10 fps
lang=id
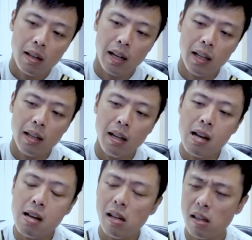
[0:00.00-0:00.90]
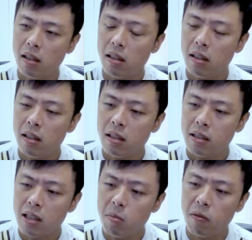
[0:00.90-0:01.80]
Akhirnya
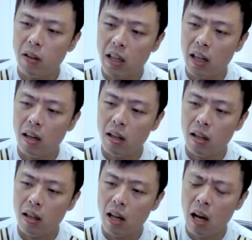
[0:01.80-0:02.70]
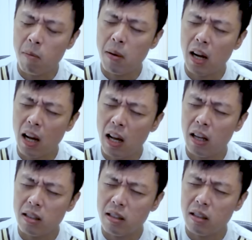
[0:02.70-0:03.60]
saya berpikir apakah
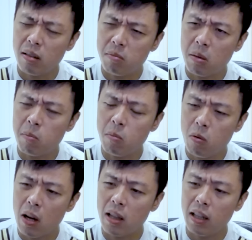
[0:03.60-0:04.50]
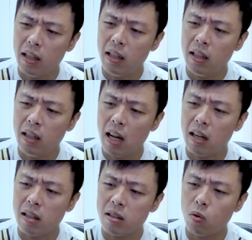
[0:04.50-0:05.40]
membuat ini
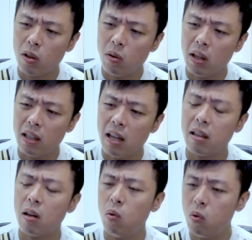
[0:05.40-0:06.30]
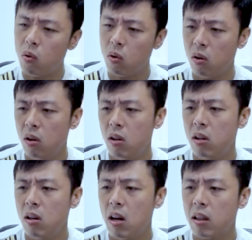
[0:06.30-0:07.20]
adalah sesuatu yang tidak terukur
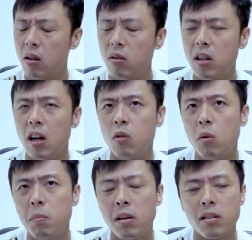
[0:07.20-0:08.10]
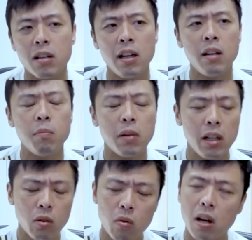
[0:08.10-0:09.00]
atau tidak doable. Saya
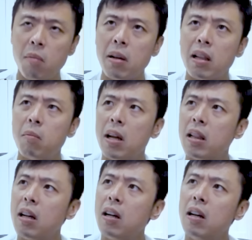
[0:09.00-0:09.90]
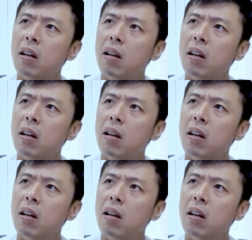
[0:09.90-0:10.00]
perhitungkan matang-matang